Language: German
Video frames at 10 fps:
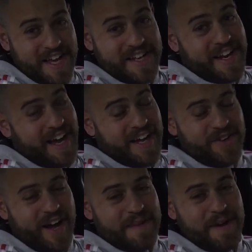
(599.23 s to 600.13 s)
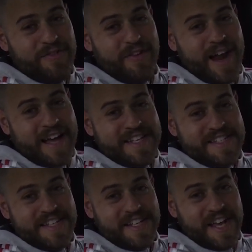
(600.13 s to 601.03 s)
in der Nacht noch einmal
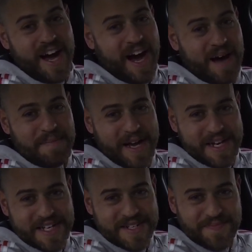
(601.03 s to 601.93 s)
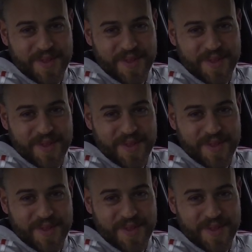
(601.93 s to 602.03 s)
fleißig gearbeitet.